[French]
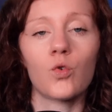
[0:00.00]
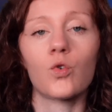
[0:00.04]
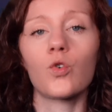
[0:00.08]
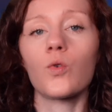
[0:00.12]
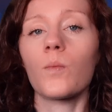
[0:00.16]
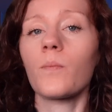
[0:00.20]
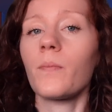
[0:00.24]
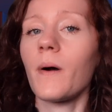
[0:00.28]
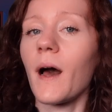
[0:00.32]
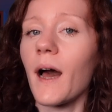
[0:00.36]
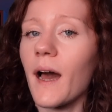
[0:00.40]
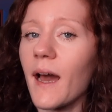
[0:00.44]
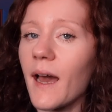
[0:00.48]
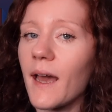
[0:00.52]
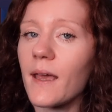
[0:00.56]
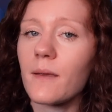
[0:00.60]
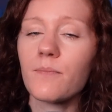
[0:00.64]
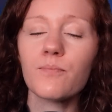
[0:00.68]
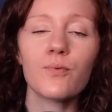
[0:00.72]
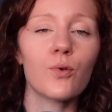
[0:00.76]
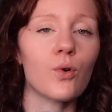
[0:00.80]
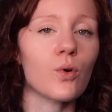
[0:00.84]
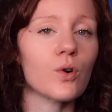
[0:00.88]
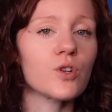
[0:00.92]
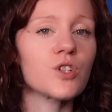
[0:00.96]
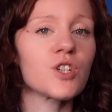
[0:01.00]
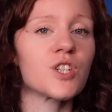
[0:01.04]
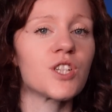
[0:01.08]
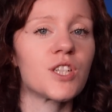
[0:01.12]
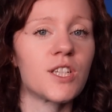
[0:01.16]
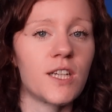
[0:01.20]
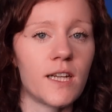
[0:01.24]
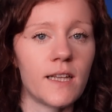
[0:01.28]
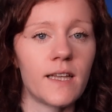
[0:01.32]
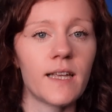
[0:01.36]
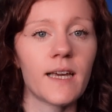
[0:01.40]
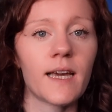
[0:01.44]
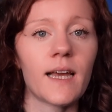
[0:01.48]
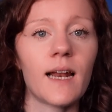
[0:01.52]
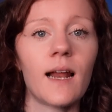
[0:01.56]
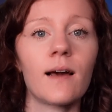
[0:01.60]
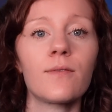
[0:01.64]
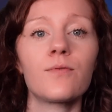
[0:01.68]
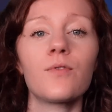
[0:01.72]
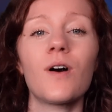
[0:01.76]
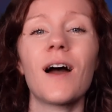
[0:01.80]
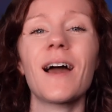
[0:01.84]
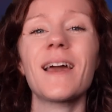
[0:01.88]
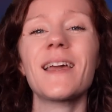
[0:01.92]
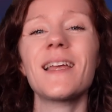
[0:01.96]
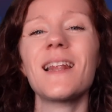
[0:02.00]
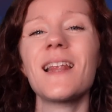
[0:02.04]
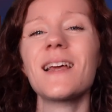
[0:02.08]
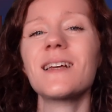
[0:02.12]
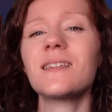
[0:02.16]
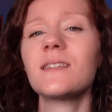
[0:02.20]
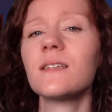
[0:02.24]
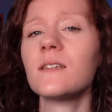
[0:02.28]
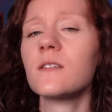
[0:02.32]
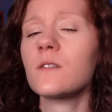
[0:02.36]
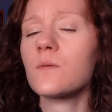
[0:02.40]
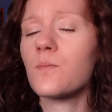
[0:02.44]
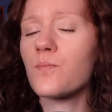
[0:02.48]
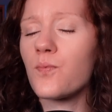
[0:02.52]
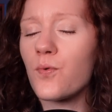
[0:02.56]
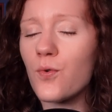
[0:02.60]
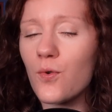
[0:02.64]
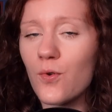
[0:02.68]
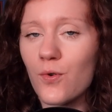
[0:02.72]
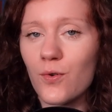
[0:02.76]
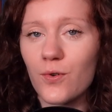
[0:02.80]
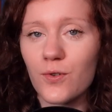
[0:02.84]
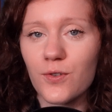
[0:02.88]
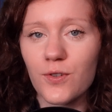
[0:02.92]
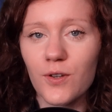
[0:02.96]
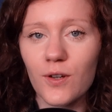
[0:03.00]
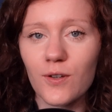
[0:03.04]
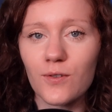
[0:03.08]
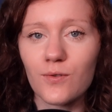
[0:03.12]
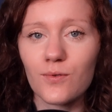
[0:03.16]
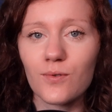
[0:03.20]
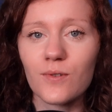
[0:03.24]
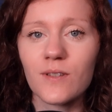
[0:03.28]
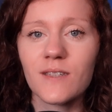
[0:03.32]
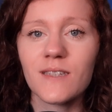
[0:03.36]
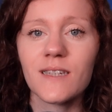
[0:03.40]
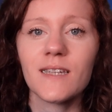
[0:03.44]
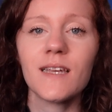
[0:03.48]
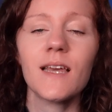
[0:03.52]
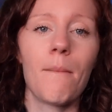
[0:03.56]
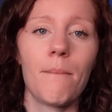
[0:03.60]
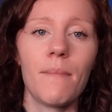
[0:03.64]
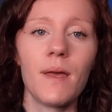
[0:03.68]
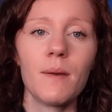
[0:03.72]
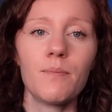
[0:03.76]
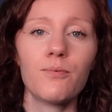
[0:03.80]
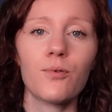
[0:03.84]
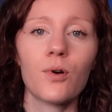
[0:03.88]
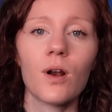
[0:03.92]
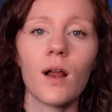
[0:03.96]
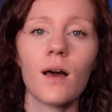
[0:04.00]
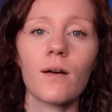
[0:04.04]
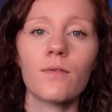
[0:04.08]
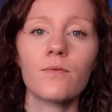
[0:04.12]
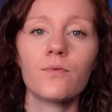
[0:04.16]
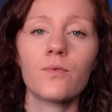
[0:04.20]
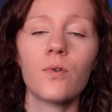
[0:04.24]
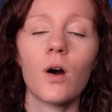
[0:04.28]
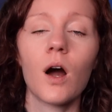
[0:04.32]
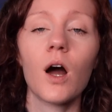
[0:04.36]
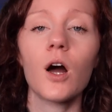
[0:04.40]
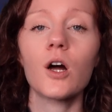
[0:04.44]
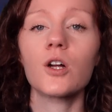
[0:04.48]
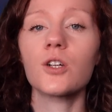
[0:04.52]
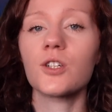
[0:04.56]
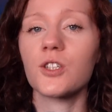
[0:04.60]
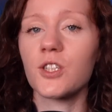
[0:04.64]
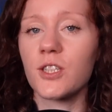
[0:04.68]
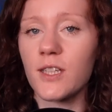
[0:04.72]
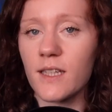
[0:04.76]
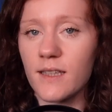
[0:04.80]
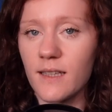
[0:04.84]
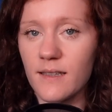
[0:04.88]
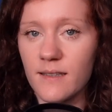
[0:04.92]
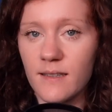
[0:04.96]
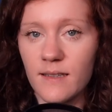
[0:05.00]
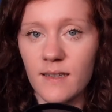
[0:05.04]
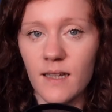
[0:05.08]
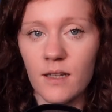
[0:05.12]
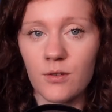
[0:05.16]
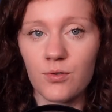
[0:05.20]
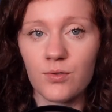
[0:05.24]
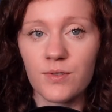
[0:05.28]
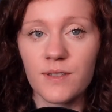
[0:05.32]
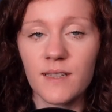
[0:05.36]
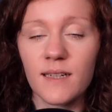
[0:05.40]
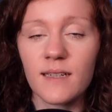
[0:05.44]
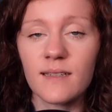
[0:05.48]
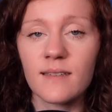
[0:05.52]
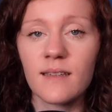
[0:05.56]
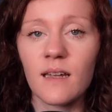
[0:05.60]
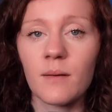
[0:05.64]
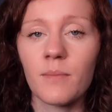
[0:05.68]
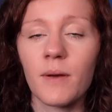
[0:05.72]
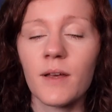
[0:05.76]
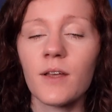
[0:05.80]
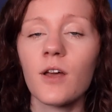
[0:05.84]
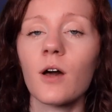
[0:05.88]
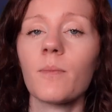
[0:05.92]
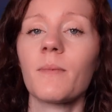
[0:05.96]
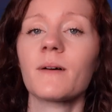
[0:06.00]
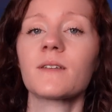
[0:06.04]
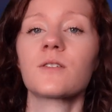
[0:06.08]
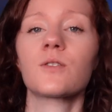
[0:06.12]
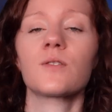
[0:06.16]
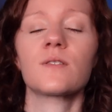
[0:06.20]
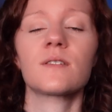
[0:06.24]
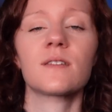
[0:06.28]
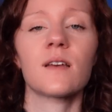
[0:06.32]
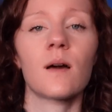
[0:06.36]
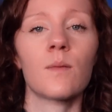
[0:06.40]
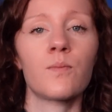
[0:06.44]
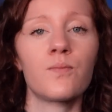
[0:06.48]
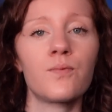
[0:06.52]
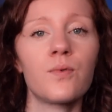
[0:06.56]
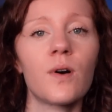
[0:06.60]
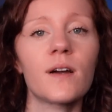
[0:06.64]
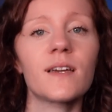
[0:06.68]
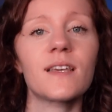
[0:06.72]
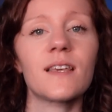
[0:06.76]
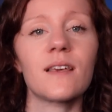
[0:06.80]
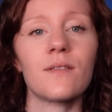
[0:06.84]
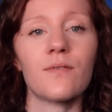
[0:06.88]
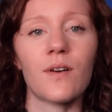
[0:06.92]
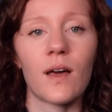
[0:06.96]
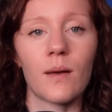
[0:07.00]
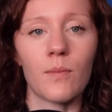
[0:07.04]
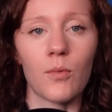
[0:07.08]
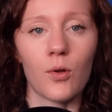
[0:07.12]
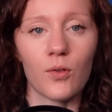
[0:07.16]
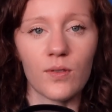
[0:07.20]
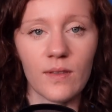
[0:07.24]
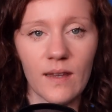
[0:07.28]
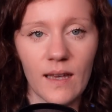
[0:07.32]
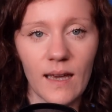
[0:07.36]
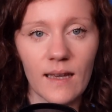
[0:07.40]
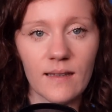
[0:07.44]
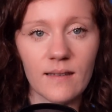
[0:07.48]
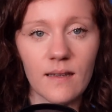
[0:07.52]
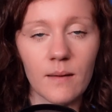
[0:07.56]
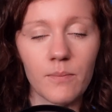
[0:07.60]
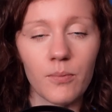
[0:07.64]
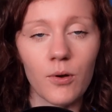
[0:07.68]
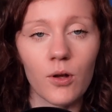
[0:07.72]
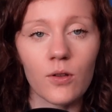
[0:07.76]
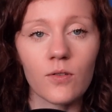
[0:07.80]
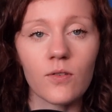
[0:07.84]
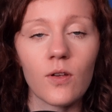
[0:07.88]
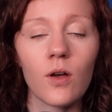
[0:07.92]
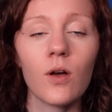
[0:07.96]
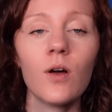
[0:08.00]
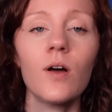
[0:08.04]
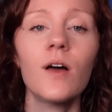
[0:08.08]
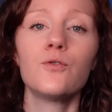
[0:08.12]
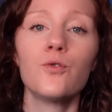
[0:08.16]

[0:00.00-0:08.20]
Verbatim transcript: Donc pareil, pour générer la voix, il existe plusieurs outils, mais pour la voix j'ai décidé d'utiliser le meilleur parce que c'est un point qui est vraiment très important.